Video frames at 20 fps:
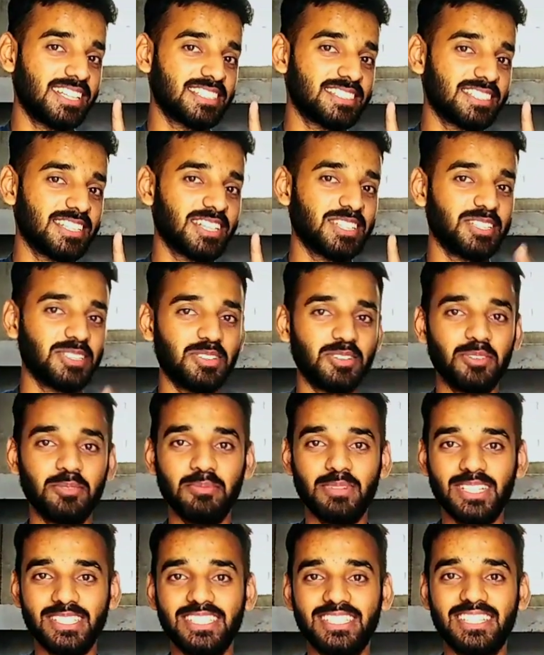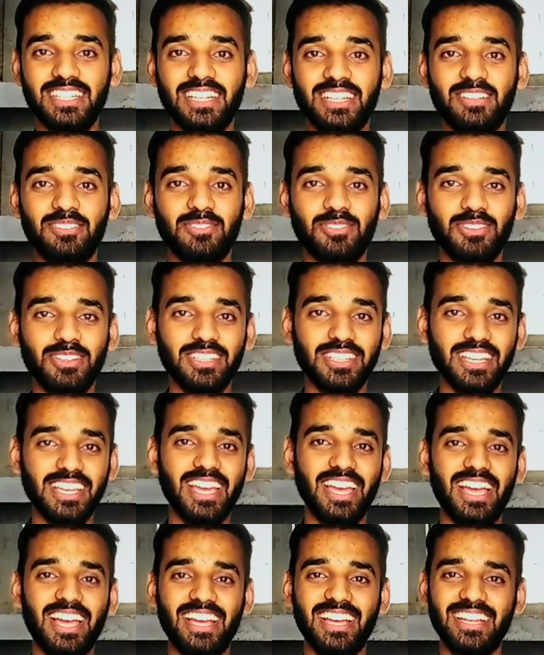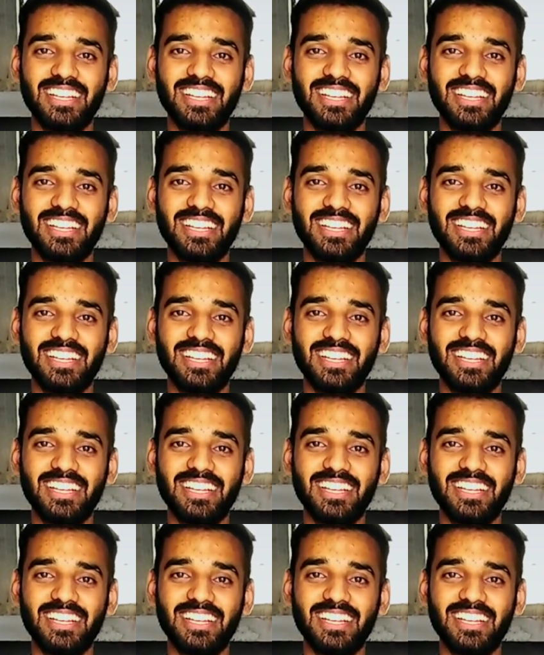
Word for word: के साथ और मैजिक ट्रिक वो ये है